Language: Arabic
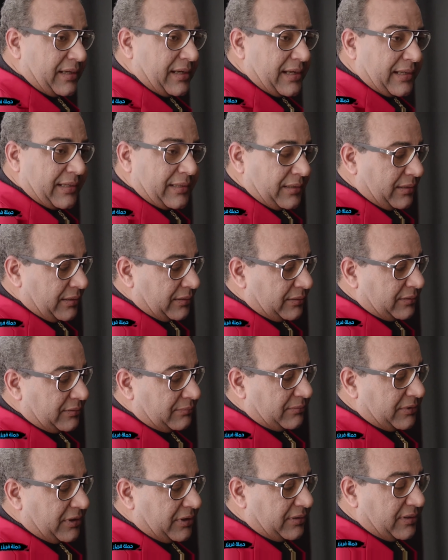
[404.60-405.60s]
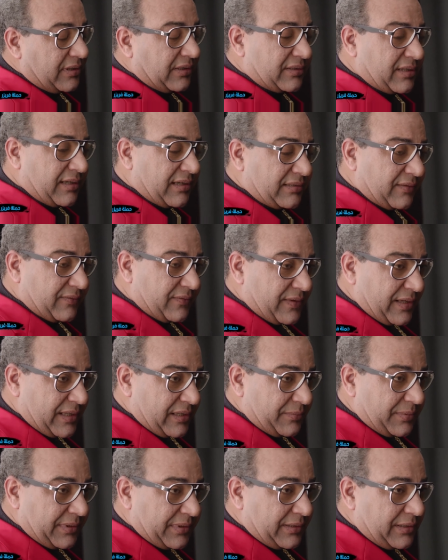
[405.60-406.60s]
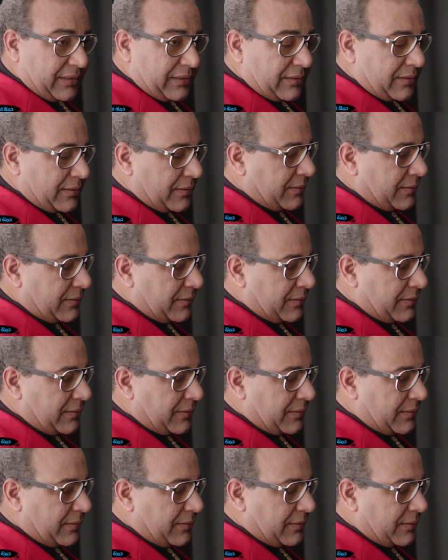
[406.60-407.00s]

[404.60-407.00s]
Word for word: يا اخي ضد اختلاط الفن بالدين